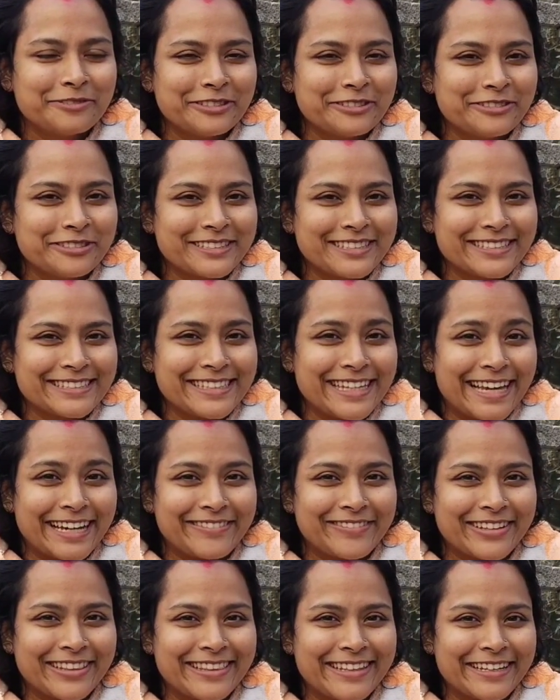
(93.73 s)
মনে হচ্ছে যে
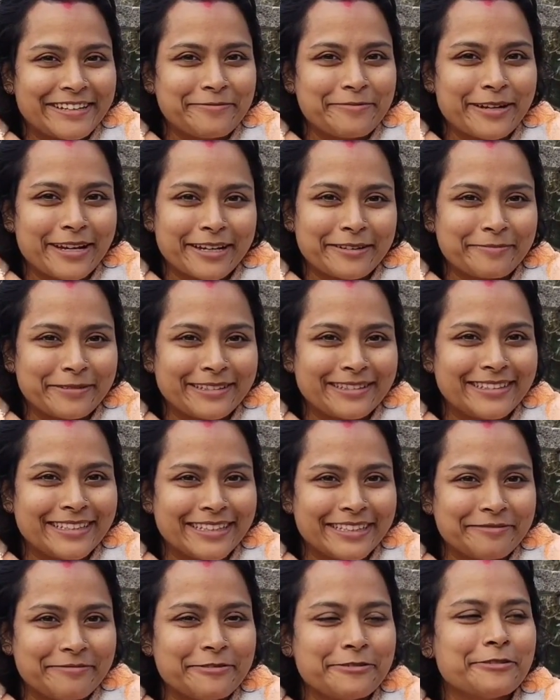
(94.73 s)
একবার দেখবো একবার
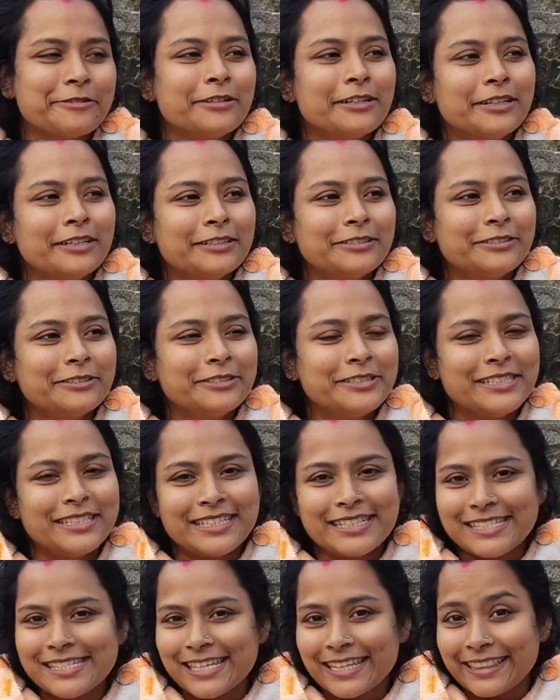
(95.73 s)
দেখবো তো
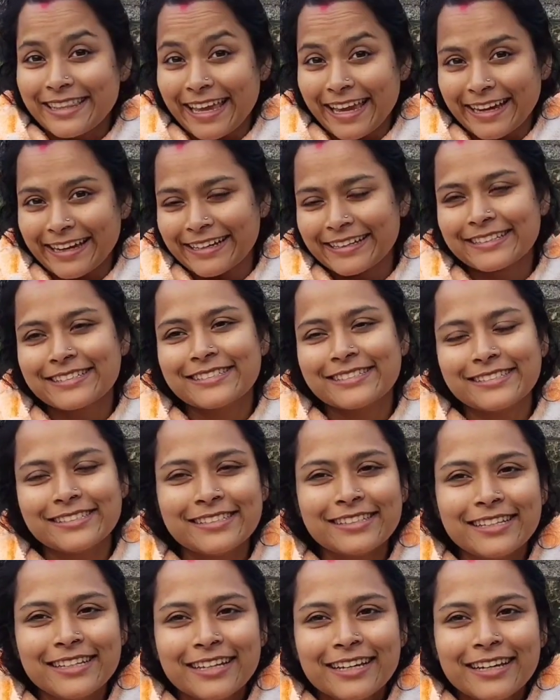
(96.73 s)
জিনিসটা দেখাচ্ছি
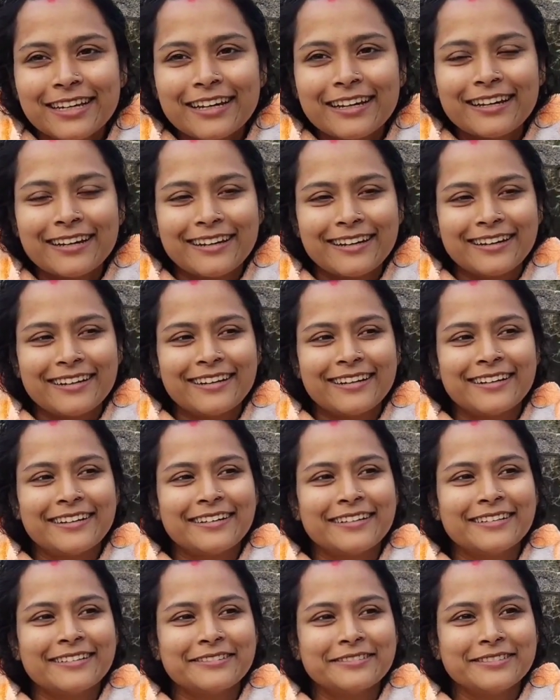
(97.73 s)

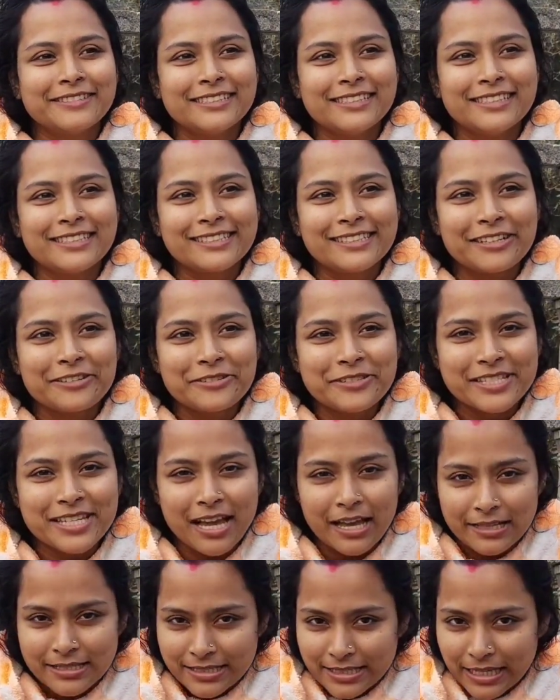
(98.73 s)
জিনিসটা হচ্ছে
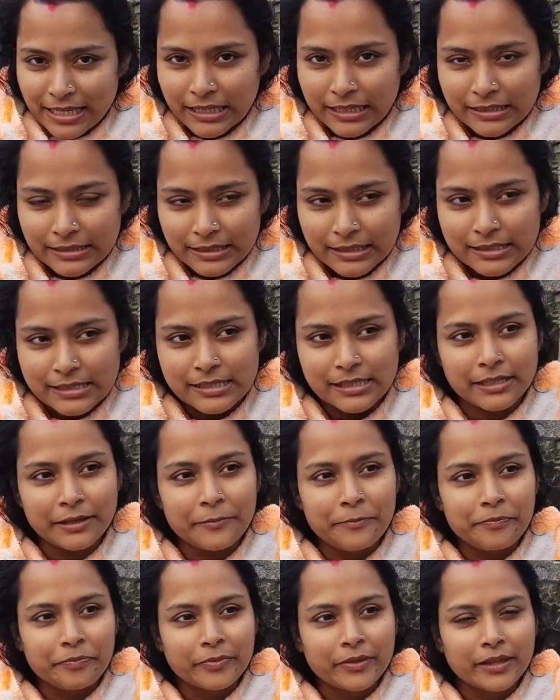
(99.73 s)
আজকেই এসেছে
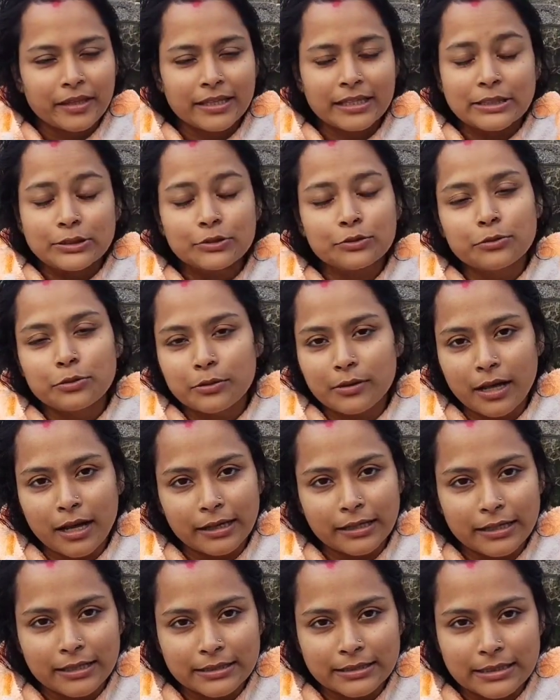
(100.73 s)
কিছুক্ষণ
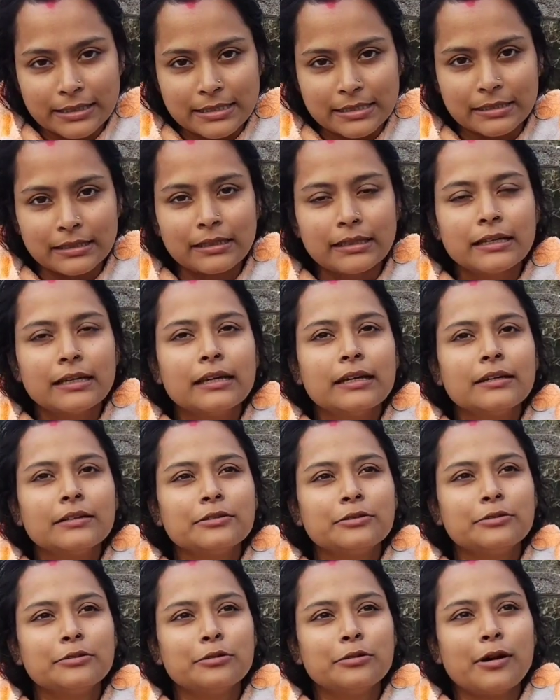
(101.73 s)
আগে এসেছে
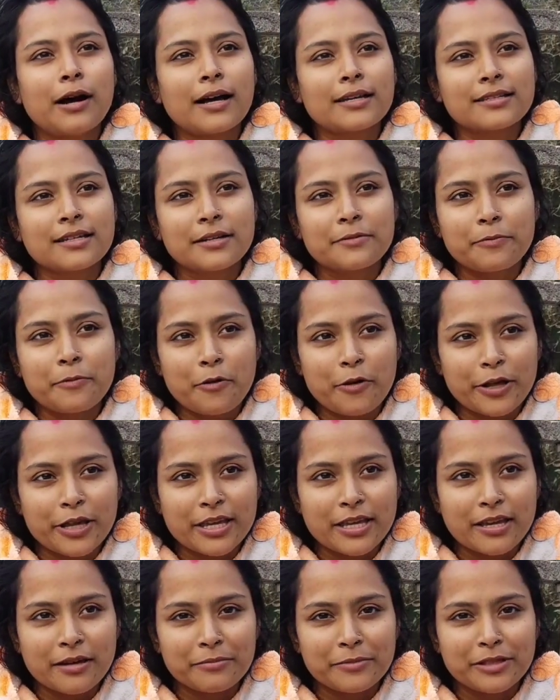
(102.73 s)
তো আসার
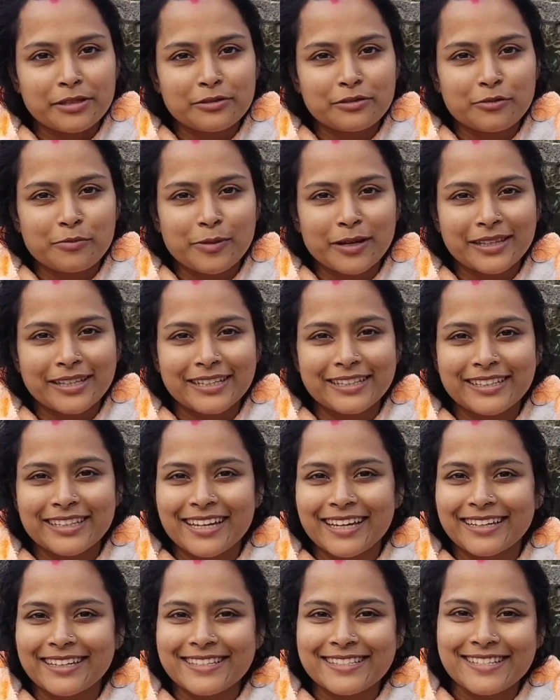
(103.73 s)
পরেই আমি
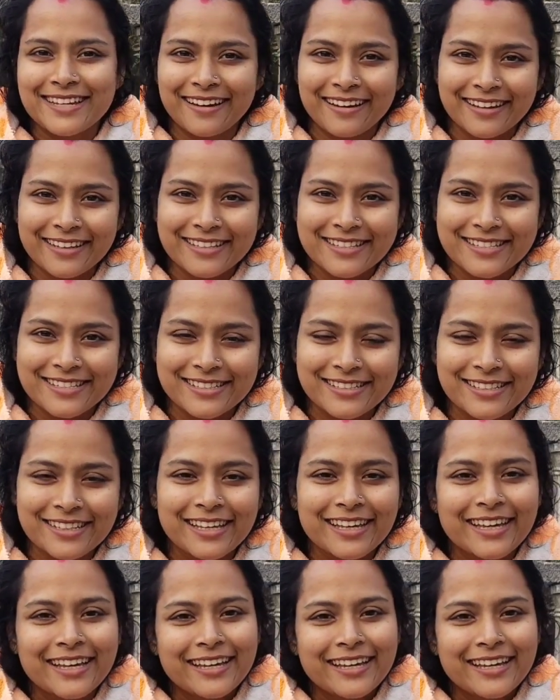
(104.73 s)
তোমাদেরকে আগে জানাচ্ছি